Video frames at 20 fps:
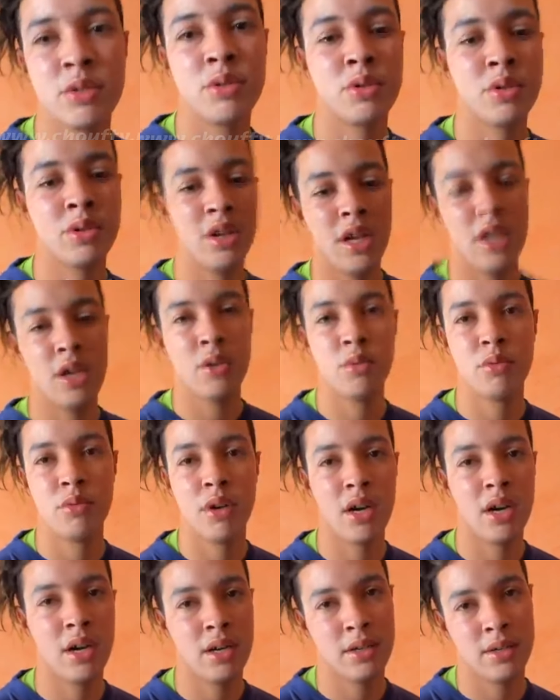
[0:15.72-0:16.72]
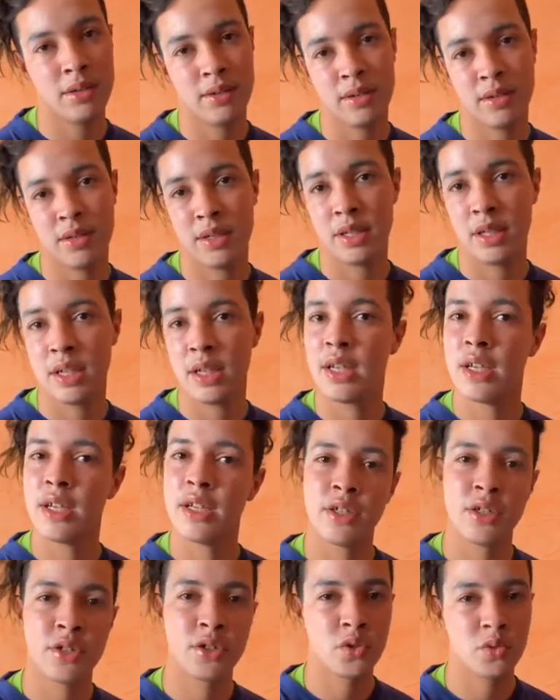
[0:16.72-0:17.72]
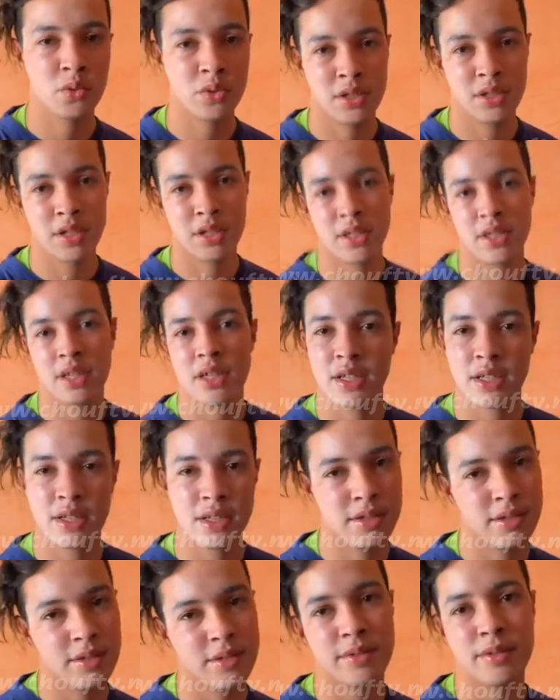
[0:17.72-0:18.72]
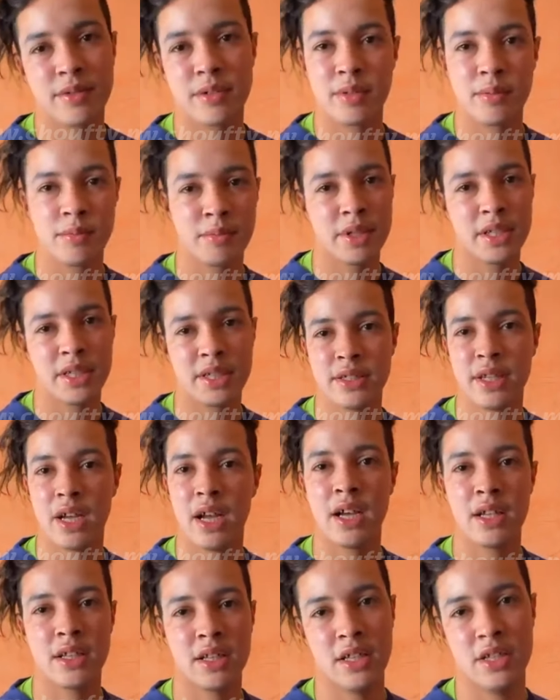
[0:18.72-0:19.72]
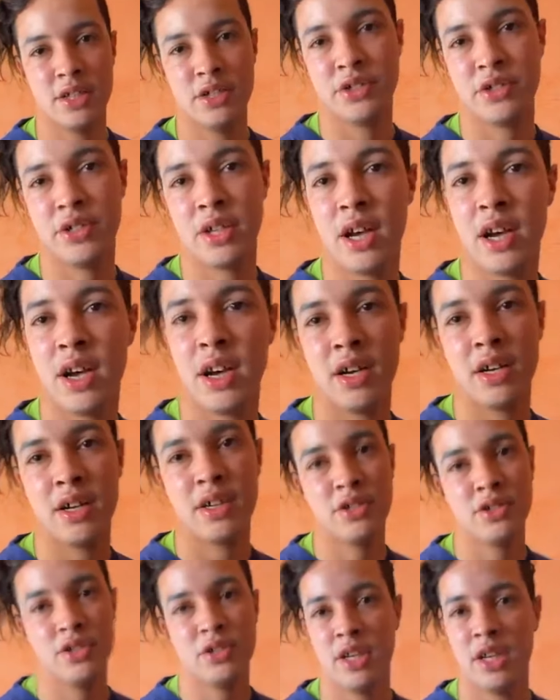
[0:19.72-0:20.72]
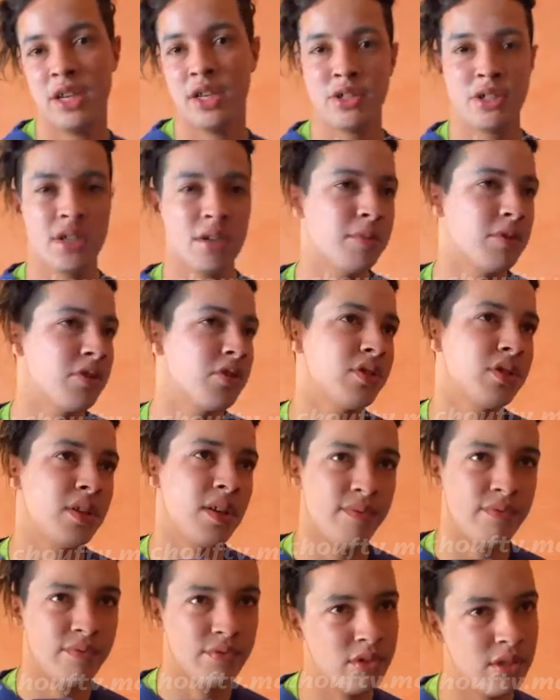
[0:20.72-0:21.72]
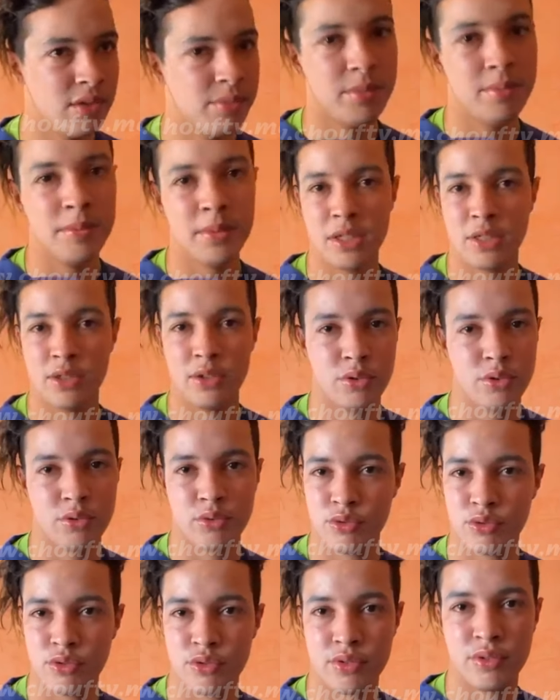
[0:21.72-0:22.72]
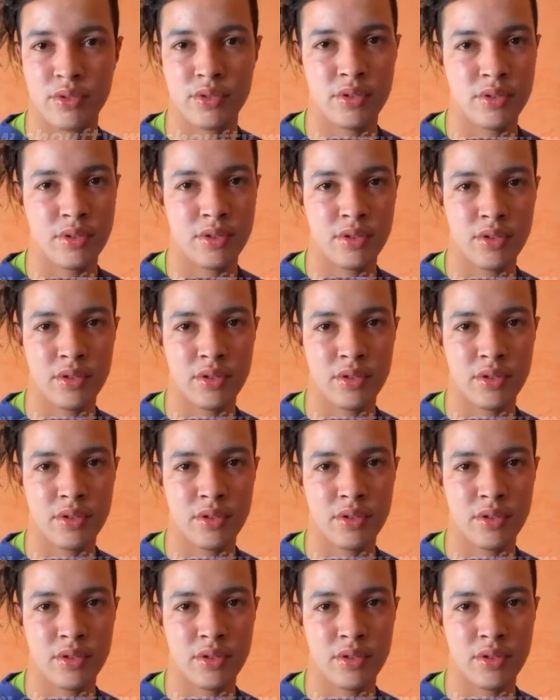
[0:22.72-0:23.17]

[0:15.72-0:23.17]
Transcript: كندوزو الحلوى شويه المريضات العشاء شي حاجه ما الشراب في الشعبان ما كنديروش